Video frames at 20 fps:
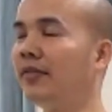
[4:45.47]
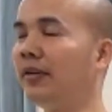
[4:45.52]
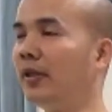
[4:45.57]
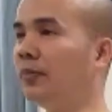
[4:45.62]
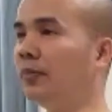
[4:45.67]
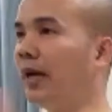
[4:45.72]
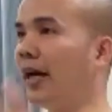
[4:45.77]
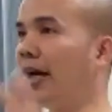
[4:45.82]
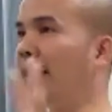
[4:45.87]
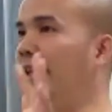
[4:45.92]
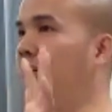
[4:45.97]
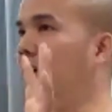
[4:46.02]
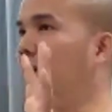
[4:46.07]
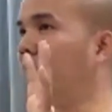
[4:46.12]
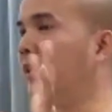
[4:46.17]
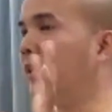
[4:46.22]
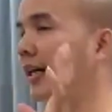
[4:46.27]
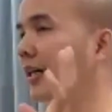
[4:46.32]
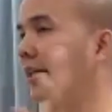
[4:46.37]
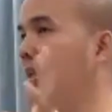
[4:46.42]
và chúng ta hãy
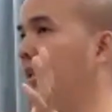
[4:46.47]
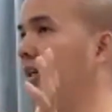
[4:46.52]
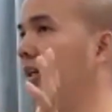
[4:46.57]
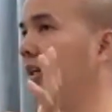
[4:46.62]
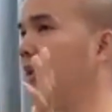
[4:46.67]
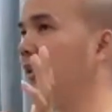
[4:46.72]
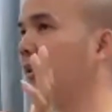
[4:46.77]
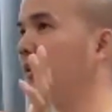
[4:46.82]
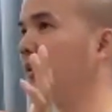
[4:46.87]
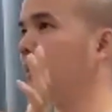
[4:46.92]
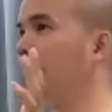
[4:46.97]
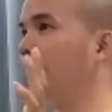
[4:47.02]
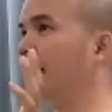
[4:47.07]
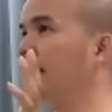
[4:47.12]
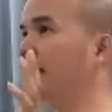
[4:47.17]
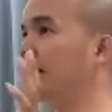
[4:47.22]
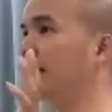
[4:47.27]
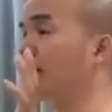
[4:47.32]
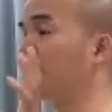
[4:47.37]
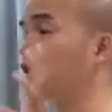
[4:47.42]
nhớ rằng là gì ạ
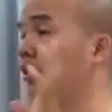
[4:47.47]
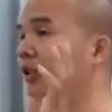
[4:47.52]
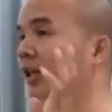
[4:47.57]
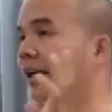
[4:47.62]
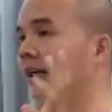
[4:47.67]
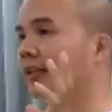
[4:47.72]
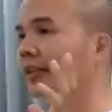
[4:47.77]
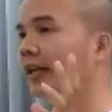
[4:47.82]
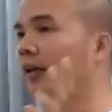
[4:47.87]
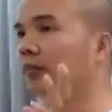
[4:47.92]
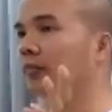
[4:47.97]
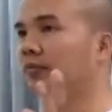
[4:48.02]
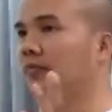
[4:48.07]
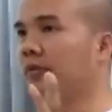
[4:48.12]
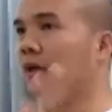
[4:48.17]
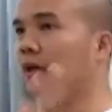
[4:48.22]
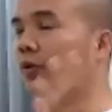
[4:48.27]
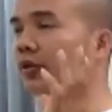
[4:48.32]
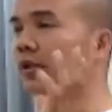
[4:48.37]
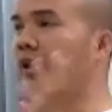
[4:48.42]
à, cái sự thành
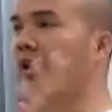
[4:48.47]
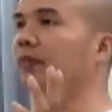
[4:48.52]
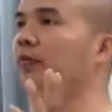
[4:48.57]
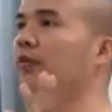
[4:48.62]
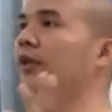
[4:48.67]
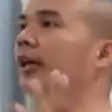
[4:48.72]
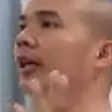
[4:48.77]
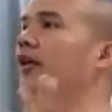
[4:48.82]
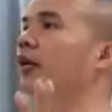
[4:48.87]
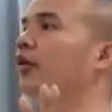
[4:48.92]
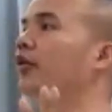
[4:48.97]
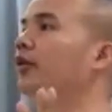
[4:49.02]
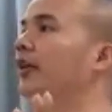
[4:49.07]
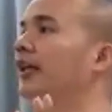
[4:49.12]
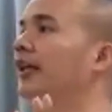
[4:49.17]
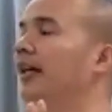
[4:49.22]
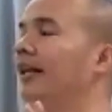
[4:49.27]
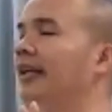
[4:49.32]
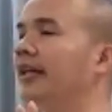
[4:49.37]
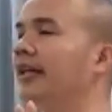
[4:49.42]
công đầu tiên muốn nhắn nhủ
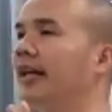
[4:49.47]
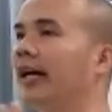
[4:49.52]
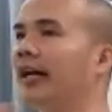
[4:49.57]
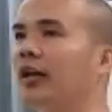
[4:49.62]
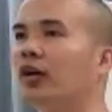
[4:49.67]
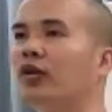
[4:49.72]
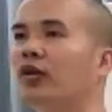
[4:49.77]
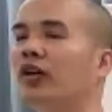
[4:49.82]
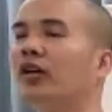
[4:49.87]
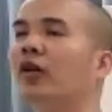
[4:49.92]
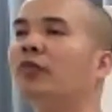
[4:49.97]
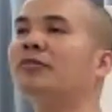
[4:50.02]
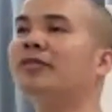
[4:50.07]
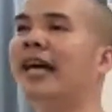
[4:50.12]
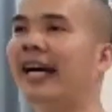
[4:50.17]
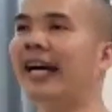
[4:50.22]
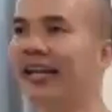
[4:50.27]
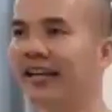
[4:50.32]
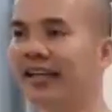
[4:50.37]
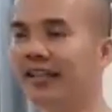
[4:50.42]
gì là gì anh đô nói không
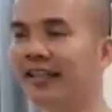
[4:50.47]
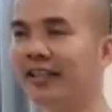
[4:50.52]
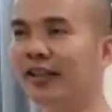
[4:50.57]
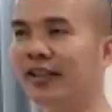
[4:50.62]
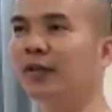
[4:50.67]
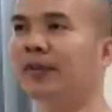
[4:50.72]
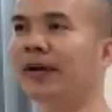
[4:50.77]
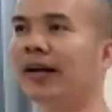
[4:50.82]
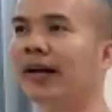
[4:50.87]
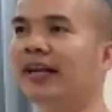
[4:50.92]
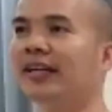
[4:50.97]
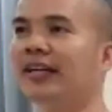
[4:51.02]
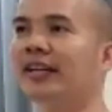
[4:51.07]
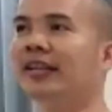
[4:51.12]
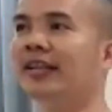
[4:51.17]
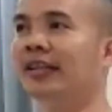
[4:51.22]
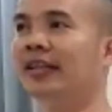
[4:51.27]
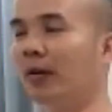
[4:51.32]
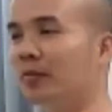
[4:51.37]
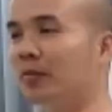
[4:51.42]
sai đúng không ạ
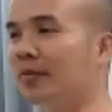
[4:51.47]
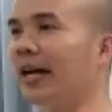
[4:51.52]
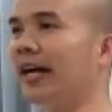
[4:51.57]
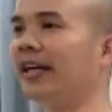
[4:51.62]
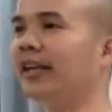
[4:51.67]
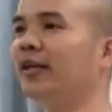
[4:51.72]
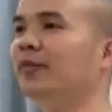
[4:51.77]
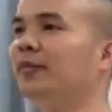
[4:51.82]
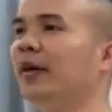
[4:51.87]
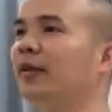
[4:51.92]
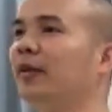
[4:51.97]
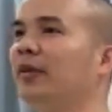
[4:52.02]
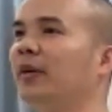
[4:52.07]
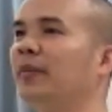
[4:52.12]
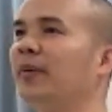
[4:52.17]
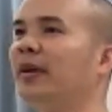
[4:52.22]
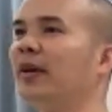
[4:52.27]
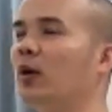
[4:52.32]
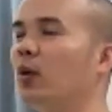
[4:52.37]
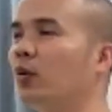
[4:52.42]
không sai nếu mấy ông
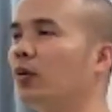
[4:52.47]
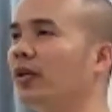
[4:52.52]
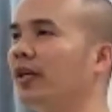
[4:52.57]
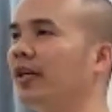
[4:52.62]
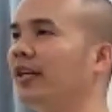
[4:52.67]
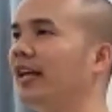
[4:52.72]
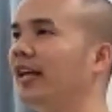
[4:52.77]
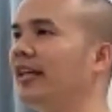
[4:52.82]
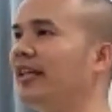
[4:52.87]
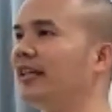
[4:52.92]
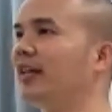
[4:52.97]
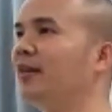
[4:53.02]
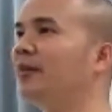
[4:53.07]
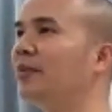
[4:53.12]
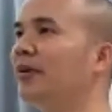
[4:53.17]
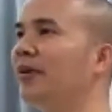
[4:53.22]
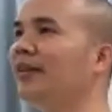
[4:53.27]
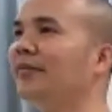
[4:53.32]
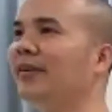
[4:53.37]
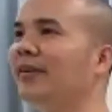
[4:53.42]
này mà ngủ thì lấy gì có
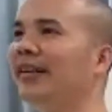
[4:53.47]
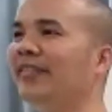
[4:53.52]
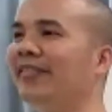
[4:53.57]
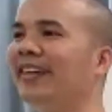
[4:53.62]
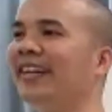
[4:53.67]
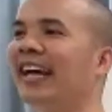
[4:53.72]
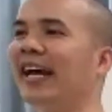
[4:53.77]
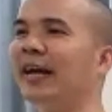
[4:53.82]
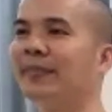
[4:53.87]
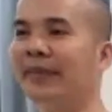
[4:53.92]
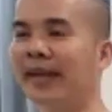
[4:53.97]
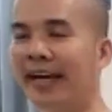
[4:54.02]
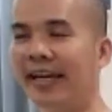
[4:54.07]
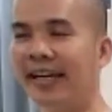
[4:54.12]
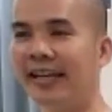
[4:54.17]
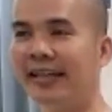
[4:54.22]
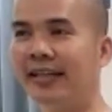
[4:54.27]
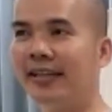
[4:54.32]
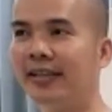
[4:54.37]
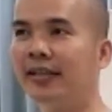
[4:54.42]
bữa bữa bữa ngày hôm
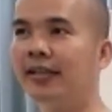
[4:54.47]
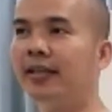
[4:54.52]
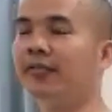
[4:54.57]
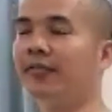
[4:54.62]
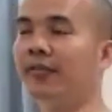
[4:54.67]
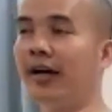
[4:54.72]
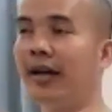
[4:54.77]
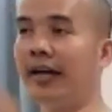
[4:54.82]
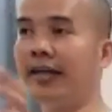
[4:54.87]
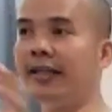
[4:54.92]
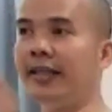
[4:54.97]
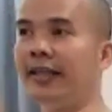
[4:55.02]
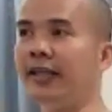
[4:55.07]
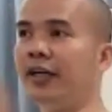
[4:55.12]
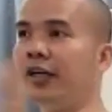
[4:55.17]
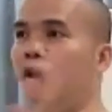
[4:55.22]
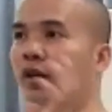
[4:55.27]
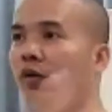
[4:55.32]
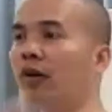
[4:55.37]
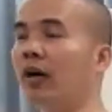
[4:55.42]
nay vậy thì
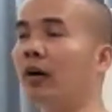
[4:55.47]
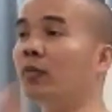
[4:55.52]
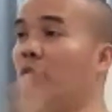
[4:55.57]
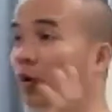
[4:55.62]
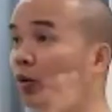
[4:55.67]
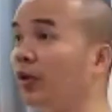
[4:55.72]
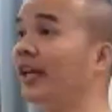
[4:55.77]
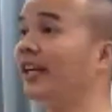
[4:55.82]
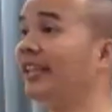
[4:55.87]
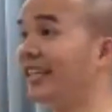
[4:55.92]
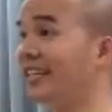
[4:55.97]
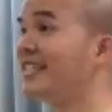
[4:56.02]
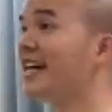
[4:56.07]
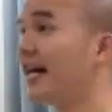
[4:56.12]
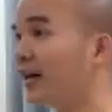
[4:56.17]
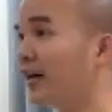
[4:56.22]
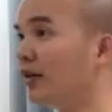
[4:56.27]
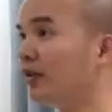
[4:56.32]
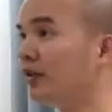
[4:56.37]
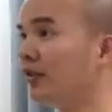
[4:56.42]
nếu ông ngủ thiệt thì
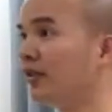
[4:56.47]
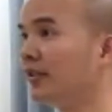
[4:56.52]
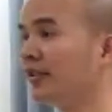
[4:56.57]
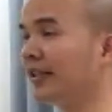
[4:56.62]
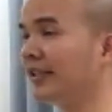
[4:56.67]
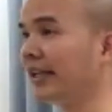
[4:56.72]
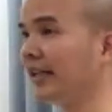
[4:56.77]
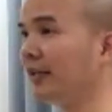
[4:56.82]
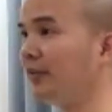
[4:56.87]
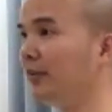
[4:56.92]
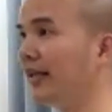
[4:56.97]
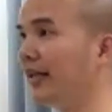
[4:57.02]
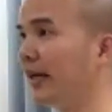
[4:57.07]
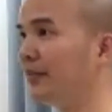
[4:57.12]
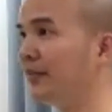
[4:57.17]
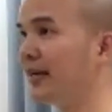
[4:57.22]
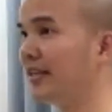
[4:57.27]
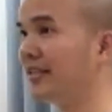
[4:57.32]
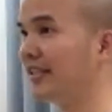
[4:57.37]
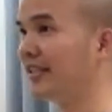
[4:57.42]
sao chắc chắn là bữa
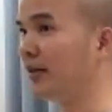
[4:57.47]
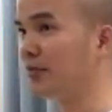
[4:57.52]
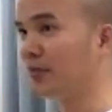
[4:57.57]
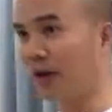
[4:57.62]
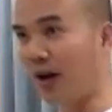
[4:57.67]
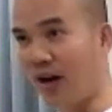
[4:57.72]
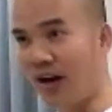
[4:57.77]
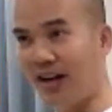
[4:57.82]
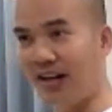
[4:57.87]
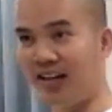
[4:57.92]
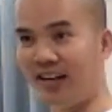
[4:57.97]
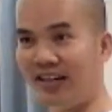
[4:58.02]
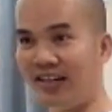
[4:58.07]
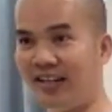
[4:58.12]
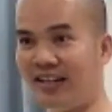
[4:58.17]
ngày hôm nay sẽ không có